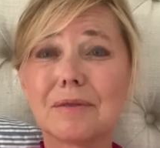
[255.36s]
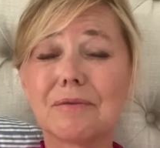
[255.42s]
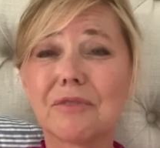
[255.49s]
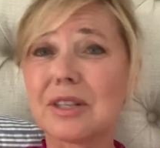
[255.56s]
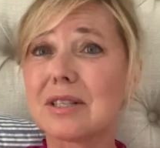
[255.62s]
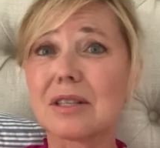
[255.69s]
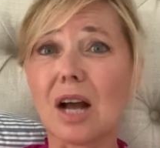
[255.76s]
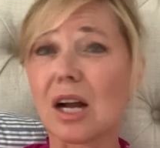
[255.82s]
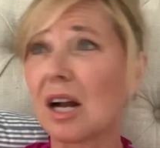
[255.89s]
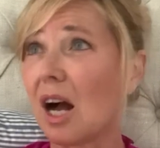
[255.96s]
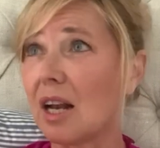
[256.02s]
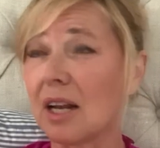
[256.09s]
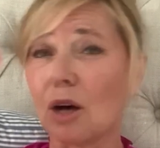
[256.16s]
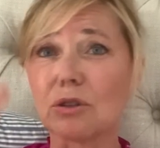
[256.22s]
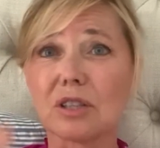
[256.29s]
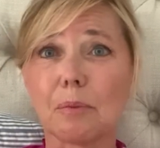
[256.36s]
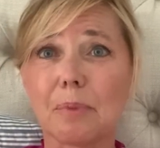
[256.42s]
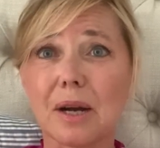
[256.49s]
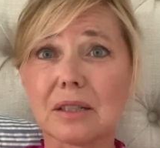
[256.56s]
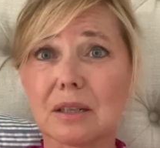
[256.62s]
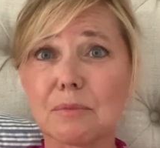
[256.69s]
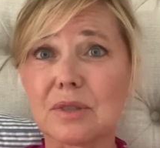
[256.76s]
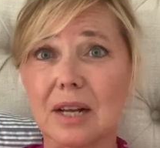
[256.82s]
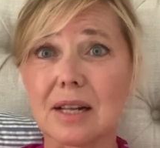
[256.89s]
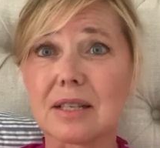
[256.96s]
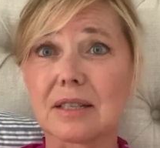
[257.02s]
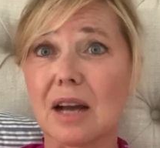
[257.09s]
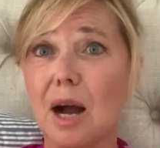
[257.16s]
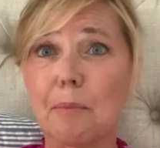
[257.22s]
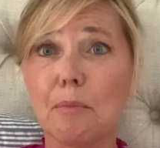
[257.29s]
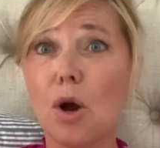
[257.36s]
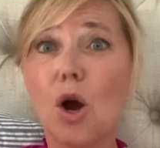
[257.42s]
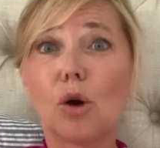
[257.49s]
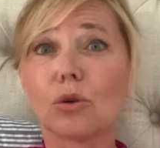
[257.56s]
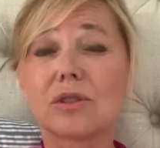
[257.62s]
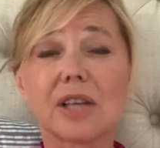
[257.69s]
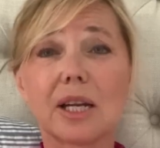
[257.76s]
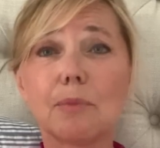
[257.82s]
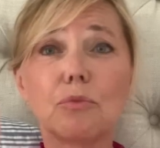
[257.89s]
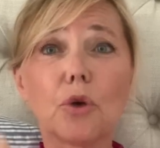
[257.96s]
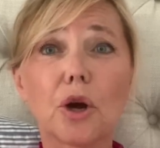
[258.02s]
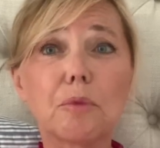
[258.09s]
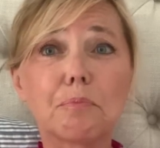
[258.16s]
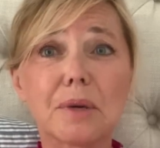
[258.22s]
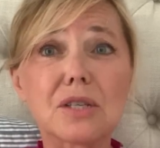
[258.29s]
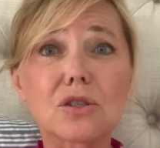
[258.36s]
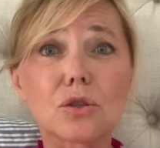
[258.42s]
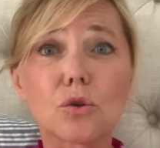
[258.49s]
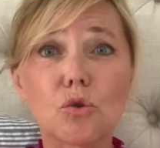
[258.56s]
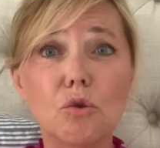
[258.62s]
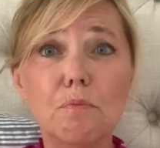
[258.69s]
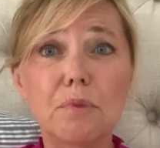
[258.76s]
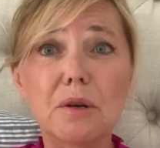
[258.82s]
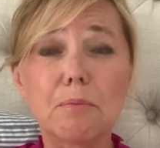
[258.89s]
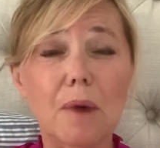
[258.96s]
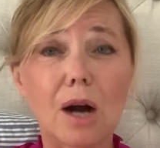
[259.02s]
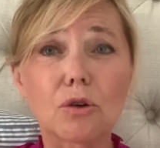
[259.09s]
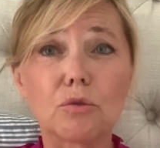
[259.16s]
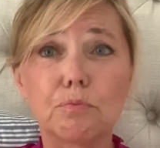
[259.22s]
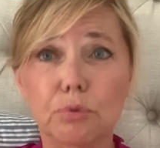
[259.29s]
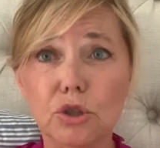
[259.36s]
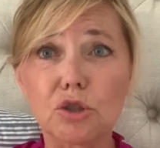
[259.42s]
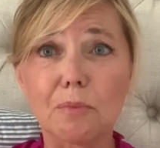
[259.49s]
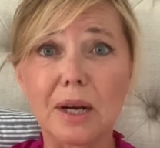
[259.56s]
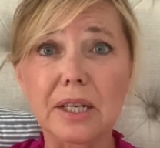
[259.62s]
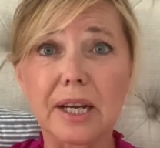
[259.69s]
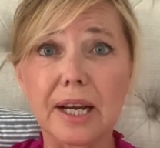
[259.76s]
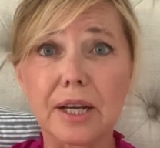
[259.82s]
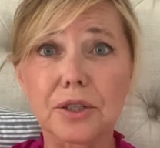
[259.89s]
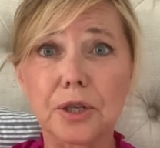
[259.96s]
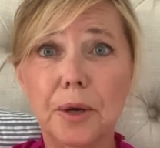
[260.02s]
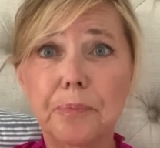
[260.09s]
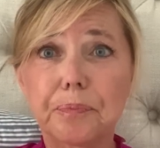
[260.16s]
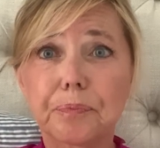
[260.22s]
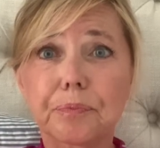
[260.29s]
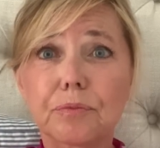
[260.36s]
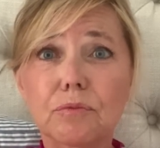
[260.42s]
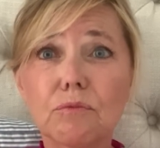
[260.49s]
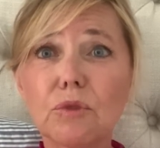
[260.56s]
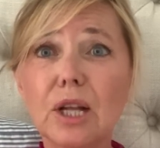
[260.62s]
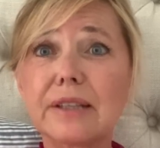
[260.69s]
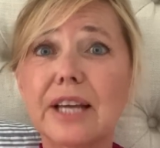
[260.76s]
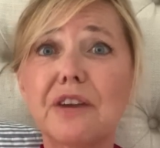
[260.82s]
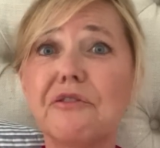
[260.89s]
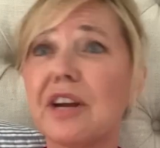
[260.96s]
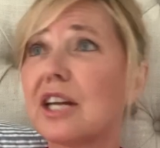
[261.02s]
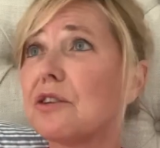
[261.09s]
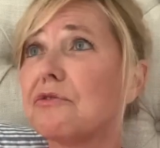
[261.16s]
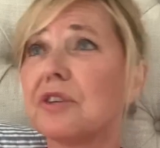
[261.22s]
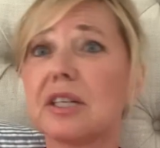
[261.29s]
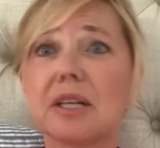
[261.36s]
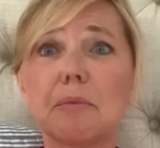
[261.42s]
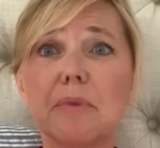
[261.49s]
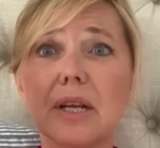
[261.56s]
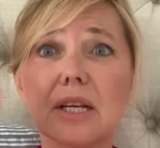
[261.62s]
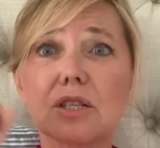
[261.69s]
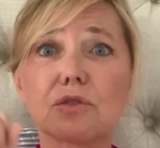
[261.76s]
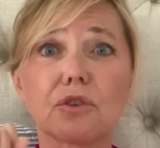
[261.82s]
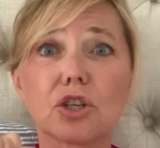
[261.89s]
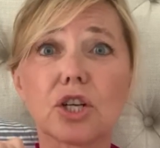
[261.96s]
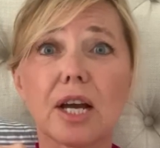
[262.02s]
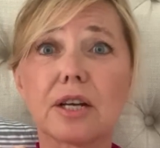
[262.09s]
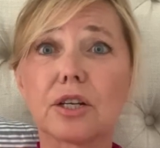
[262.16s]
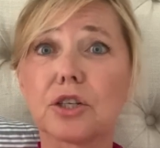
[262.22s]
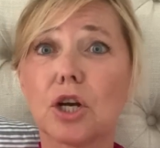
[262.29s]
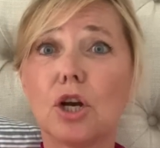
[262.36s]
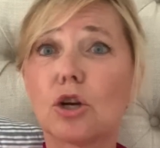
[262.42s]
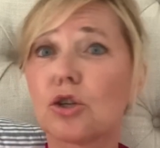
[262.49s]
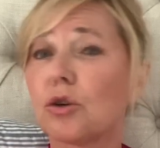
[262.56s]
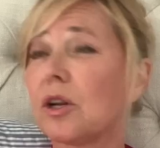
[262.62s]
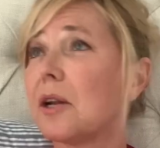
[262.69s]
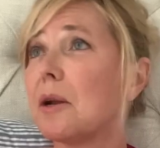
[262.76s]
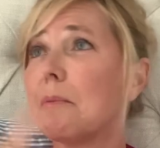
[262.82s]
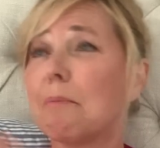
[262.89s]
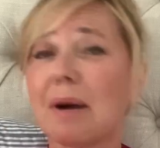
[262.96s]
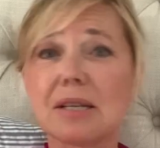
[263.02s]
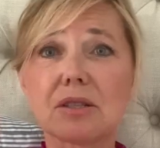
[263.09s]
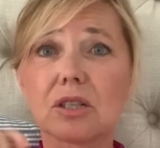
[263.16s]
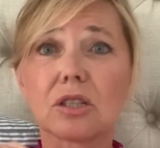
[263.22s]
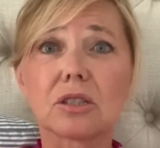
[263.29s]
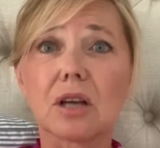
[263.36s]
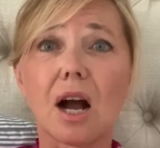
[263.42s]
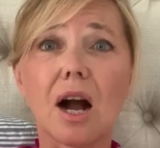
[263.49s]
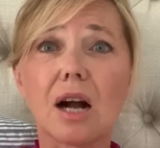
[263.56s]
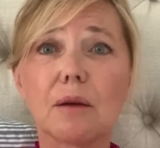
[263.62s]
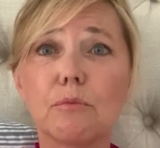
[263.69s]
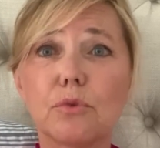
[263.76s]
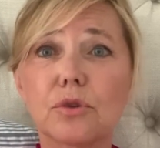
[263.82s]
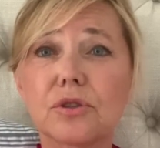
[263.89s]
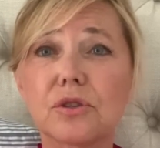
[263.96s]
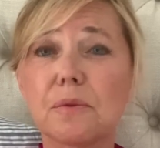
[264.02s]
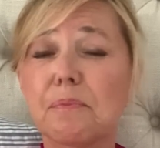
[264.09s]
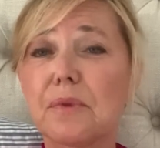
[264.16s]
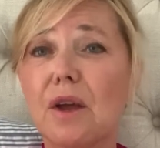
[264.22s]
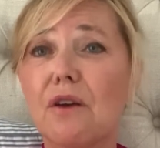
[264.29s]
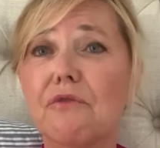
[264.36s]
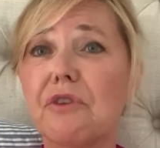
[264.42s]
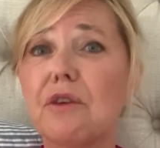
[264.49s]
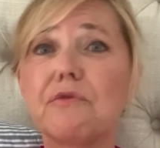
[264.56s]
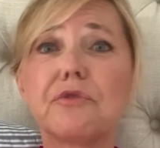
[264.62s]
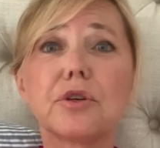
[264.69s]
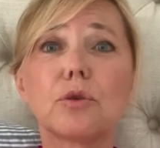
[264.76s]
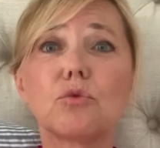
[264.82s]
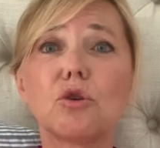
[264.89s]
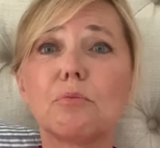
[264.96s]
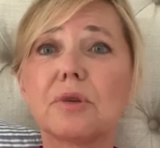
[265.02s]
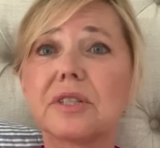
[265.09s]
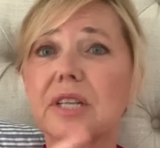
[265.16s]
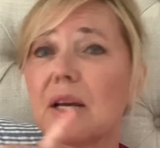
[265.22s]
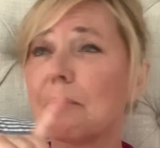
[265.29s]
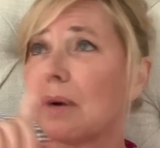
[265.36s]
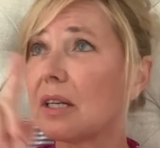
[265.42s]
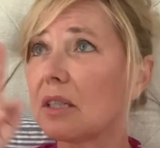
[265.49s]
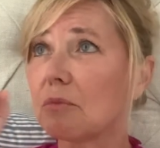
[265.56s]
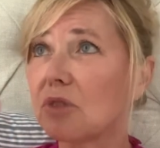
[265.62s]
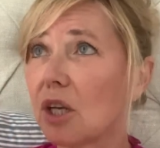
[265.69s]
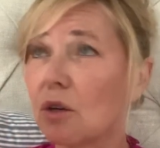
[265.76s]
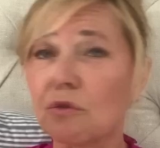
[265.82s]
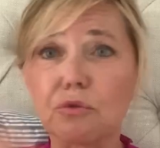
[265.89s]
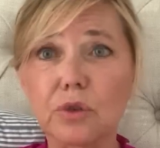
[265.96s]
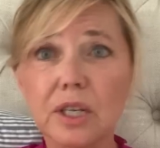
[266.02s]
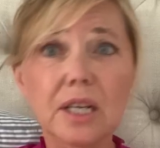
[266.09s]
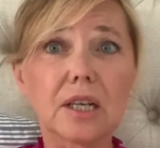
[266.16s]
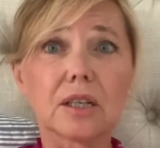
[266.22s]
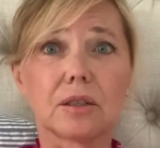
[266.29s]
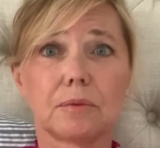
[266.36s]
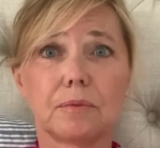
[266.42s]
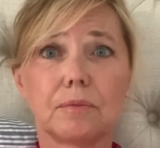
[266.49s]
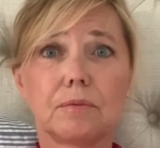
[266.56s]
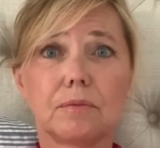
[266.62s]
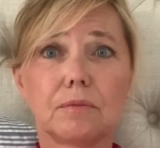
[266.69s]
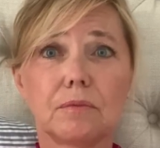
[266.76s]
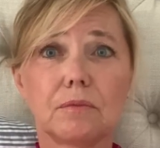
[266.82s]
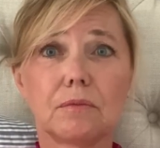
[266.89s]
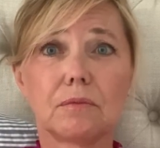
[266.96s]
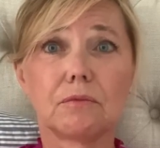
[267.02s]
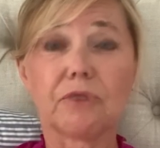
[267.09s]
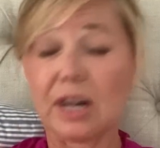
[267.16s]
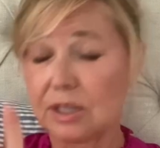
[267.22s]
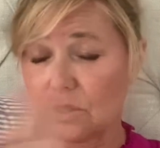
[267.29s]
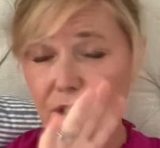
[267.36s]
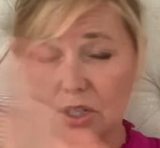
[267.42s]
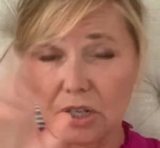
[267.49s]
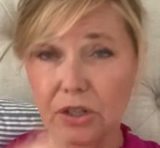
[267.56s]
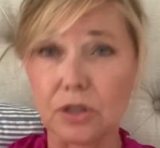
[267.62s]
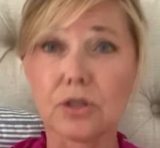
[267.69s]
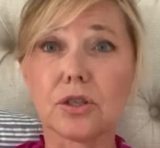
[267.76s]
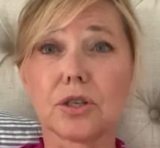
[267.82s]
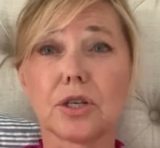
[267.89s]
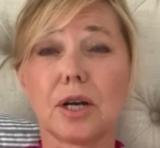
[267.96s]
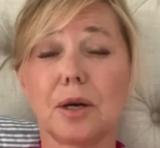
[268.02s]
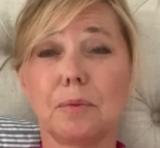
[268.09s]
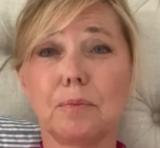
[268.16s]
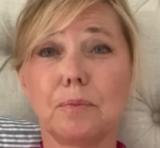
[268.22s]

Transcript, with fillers: Wenn es nach Karl Lauterbach, dem Salzarm und seinem neuen besten Kumpel Marco Buschmann geht, dann werden wir demnächst wahrscheinlich schon eine Maske tragen müssen, wenn wir nur mit jemandem telefonieren. Weil sicher ist sicher.